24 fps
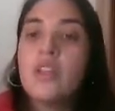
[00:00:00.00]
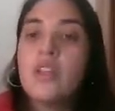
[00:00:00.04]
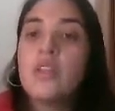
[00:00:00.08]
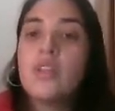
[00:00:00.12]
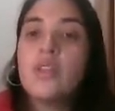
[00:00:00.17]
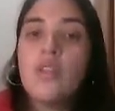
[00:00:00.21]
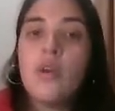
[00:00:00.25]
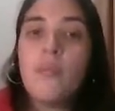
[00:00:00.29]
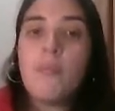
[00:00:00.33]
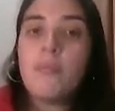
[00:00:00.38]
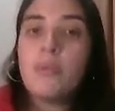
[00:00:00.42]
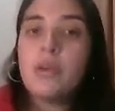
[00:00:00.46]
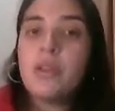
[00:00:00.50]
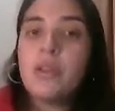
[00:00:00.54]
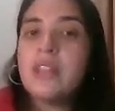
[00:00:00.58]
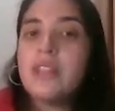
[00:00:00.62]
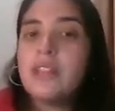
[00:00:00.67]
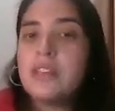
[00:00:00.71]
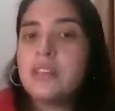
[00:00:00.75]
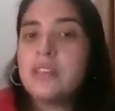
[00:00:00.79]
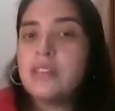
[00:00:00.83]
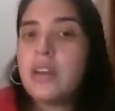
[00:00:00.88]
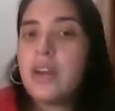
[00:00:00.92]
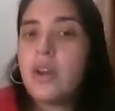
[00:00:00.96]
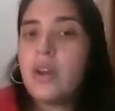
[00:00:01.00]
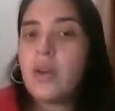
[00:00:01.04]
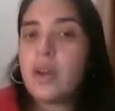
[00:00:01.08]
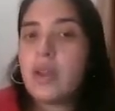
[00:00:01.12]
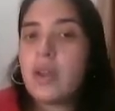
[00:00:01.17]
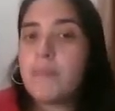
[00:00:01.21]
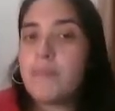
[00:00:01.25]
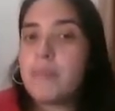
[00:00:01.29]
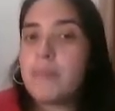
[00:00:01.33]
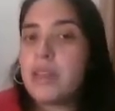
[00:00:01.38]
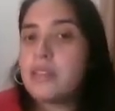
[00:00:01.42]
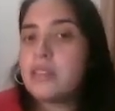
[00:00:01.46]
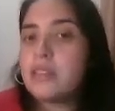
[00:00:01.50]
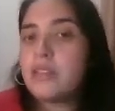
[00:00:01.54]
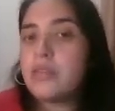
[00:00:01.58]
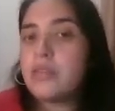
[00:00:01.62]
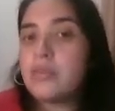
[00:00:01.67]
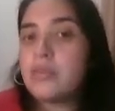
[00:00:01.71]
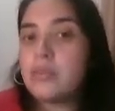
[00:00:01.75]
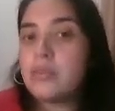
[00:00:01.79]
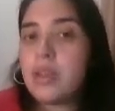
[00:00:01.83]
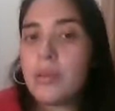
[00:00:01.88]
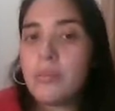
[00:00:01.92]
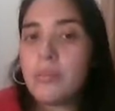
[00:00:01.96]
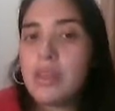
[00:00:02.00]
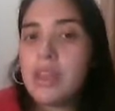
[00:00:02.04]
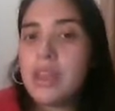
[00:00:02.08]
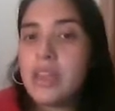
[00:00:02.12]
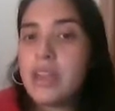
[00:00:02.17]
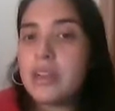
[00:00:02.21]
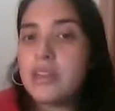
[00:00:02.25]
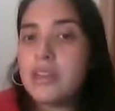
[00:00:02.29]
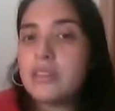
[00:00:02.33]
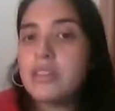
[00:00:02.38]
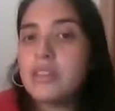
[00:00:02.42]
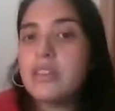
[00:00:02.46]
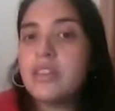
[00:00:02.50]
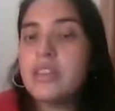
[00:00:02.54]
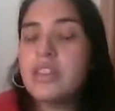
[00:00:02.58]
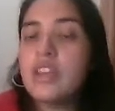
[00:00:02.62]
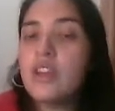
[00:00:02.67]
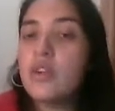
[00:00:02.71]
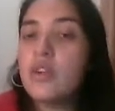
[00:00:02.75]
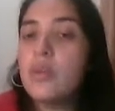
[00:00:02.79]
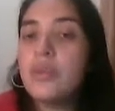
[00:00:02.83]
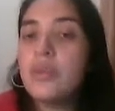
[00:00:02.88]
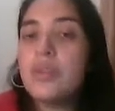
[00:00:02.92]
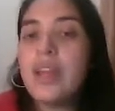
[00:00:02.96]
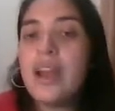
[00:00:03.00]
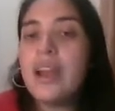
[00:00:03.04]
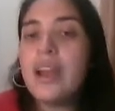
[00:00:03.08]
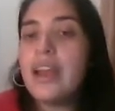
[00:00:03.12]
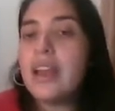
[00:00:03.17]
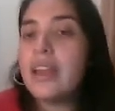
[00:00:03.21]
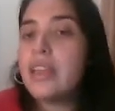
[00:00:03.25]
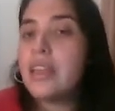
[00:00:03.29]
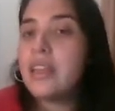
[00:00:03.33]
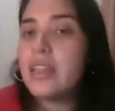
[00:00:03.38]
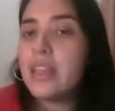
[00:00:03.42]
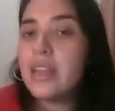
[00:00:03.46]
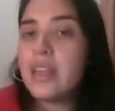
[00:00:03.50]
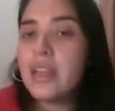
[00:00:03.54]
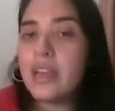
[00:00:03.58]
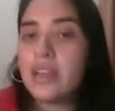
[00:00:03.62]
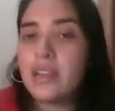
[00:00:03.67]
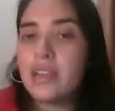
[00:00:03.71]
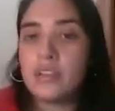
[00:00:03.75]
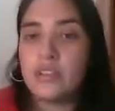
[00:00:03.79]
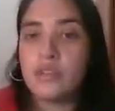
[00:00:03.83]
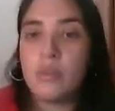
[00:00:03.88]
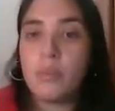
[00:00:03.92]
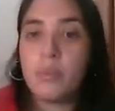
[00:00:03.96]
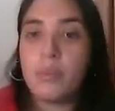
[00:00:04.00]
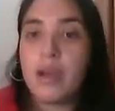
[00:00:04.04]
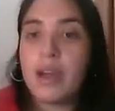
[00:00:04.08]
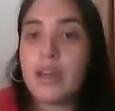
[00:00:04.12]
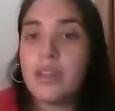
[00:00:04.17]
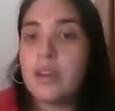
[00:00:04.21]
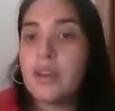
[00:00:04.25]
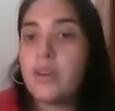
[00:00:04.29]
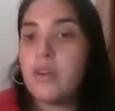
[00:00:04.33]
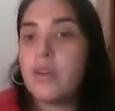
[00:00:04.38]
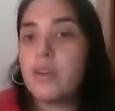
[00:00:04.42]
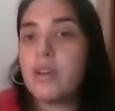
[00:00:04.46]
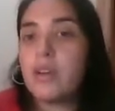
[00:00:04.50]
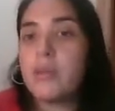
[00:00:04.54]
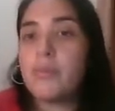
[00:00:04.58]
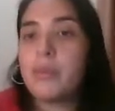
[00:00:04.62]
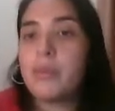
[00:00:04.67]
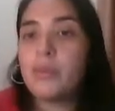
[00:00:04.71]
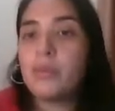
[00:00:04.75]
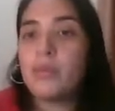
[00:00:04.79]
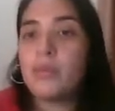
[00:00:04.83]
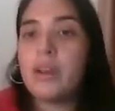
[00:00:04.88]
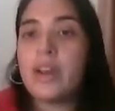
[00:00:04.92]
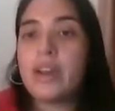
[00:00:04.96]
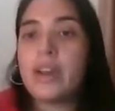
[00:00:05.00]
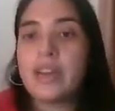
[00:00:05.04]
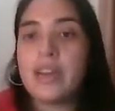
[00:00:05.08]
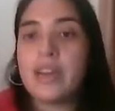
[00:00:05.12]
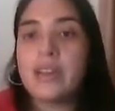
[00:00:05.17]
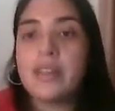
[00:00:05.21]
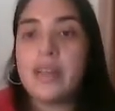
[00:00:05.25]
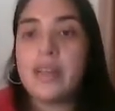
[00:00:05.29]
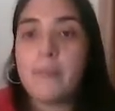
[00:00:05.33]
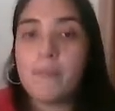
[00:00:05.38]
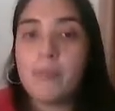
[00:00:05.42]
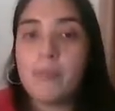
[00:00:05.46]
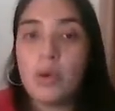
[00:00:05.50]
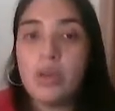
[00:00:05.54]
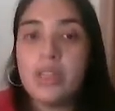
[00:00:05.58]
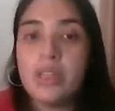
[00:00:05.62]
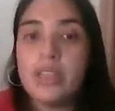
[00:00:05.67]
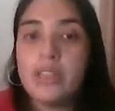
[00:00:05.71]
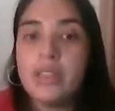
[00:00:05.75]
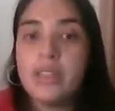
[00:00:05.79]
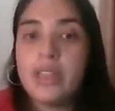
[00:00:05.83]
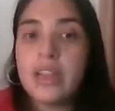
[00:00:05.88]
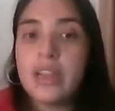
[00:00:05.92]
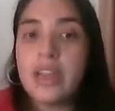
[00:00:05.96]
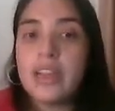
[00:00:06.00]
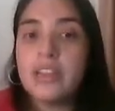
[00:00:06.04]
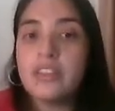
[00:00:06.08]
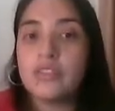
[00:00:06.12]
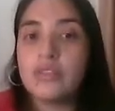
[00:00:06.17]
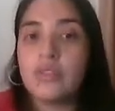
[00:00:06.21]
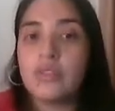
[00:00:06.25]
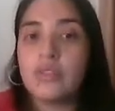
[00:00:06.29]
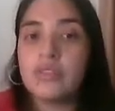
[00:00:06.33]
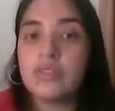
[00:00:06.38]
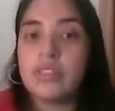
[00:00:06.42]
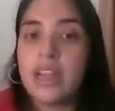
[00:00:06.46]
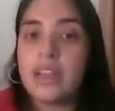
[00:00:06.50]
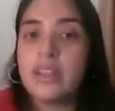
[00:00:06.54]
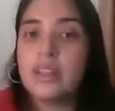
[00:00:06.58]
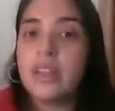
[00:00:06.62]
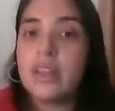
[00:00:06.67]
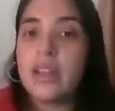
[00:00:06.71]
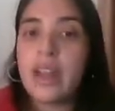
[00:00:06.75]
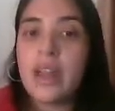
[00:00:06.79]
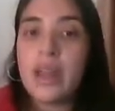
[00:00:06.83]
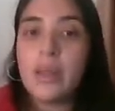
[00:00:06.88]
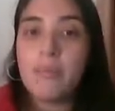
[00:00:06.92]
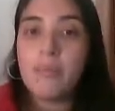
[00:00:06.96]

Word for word: No puede decir lo que piensa sus amigas ni contar las ideas de su padre con respecto a la realidad política y social de la